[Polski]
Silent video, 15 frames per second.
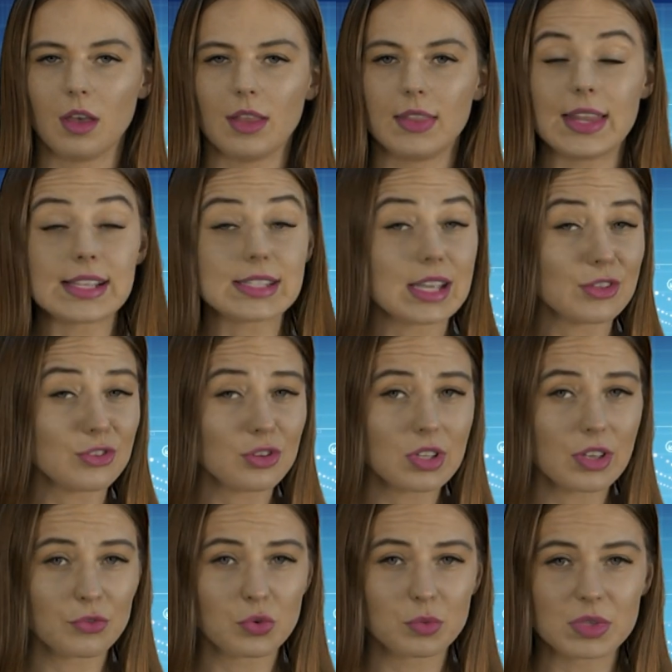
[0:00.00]
Na
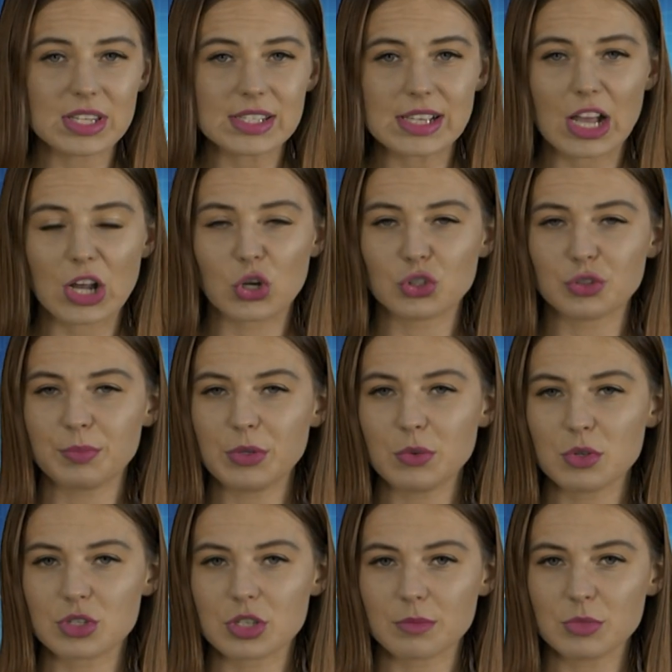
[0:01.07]
stadionie w Gumniskach
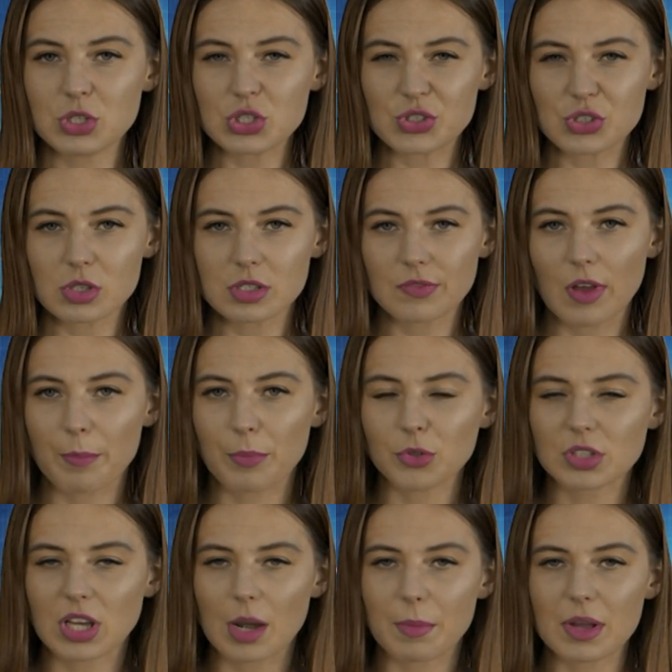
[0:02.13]
odbyły się Mistrzostwa
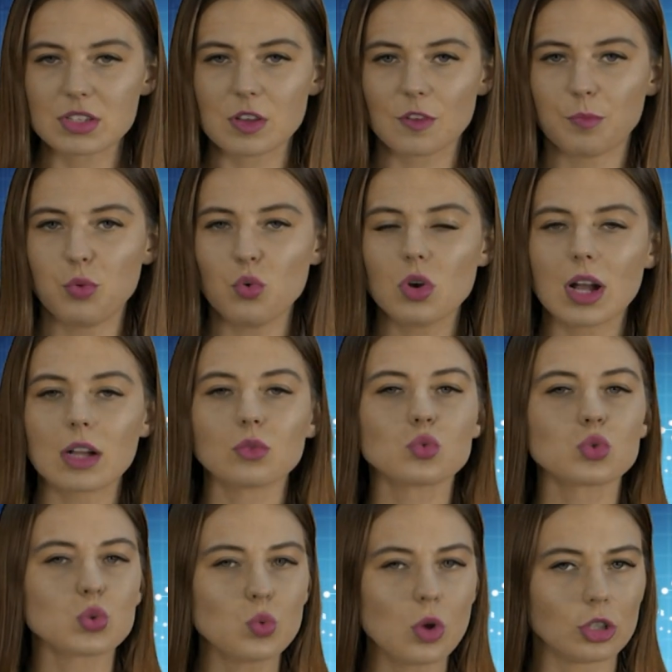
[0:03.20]
Podkarpacia w
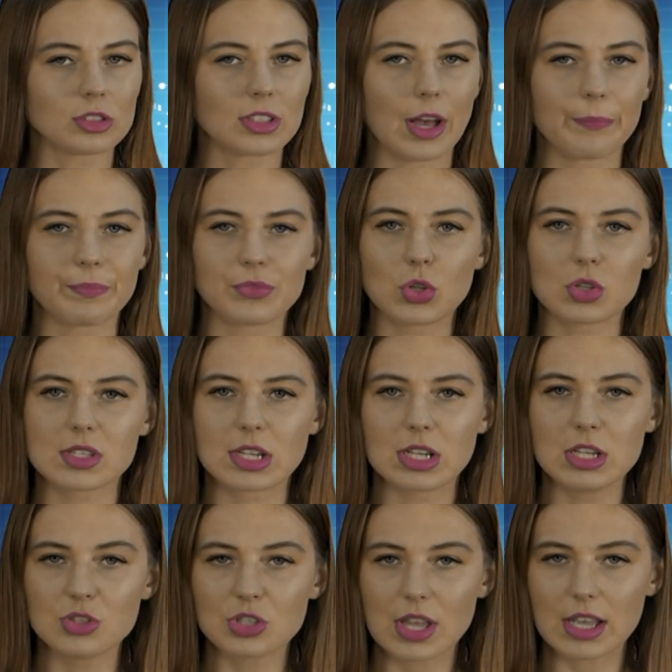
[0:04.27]
płukaniu złota. To
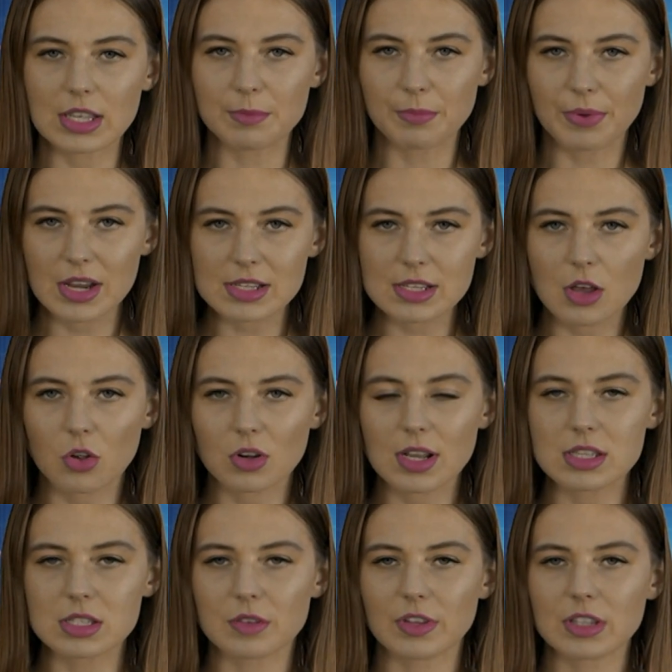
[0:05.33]
cykliczna impreza
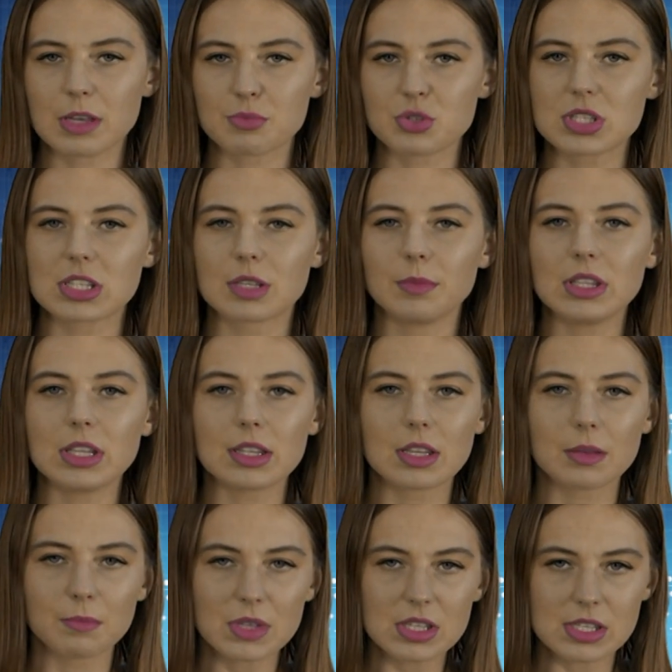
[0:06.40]
organizowana przez gminę
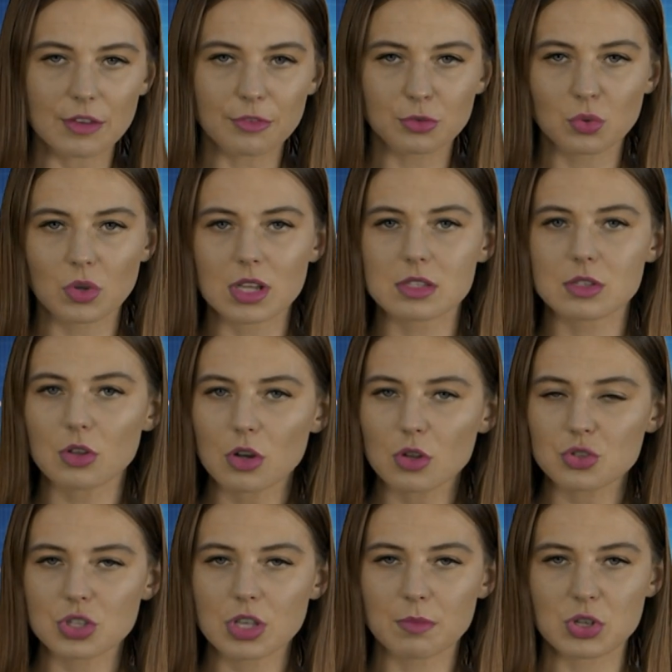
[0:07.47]
Dębica, w której
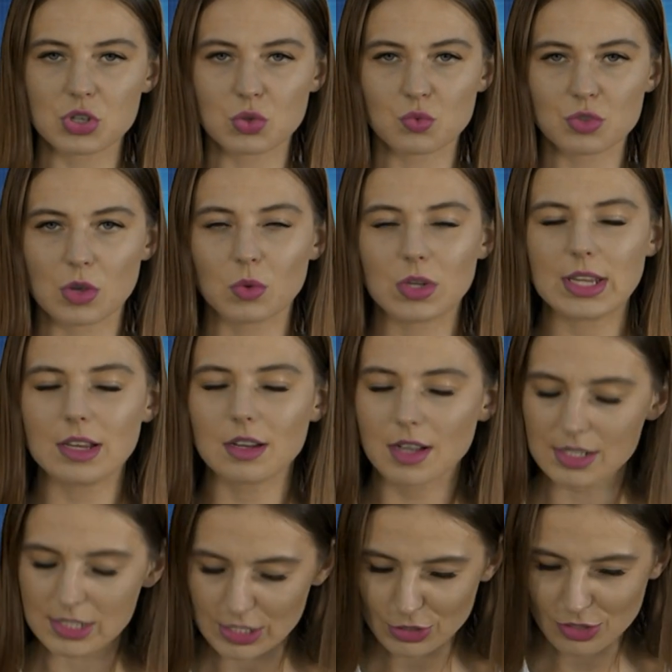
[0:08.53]
corocznie bierze udział
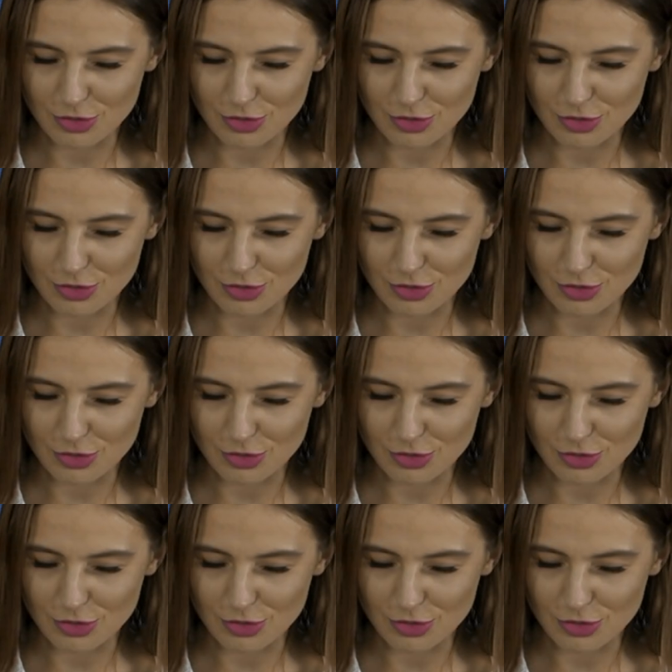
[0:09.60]
kilkaset